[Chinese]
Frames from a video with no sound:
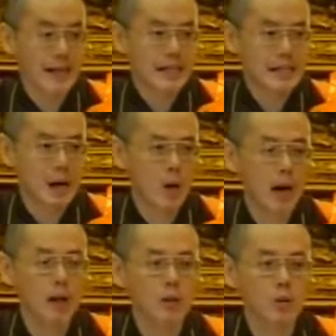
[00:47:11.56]
我讲客家
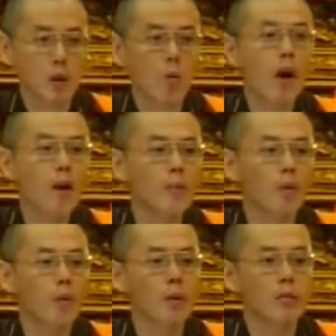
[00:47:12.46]
话，意思说外
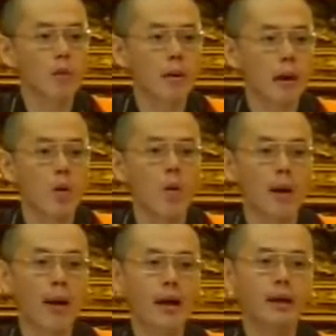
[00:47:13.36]
婆为什么没有
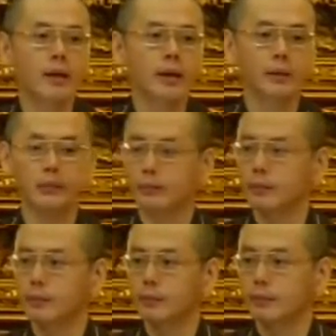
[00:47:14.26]
回来呢？
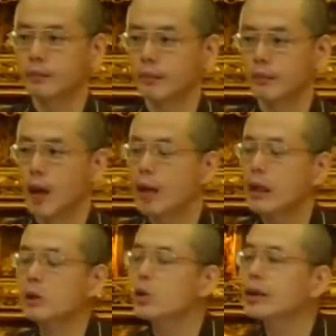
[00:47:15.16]

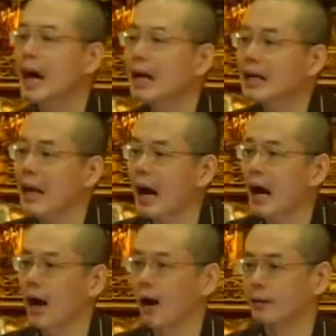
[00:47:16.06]
她去哪里
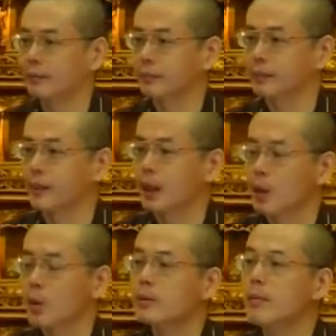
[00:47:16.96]
呀？
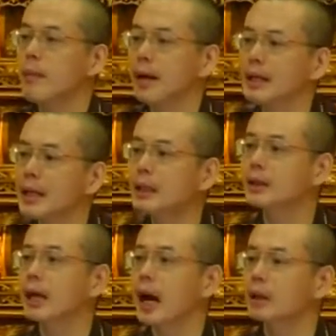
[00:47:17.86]
我怎么每一天
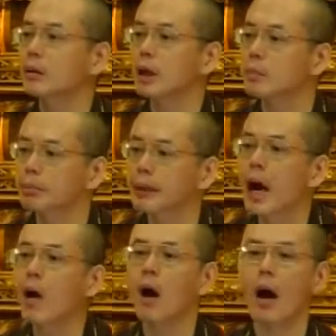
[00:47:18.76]
等她都等不
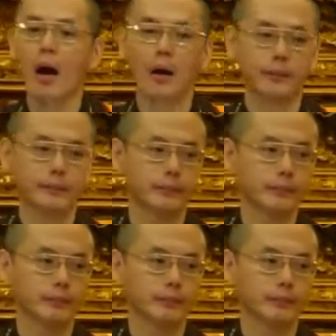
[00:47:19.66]
到啊？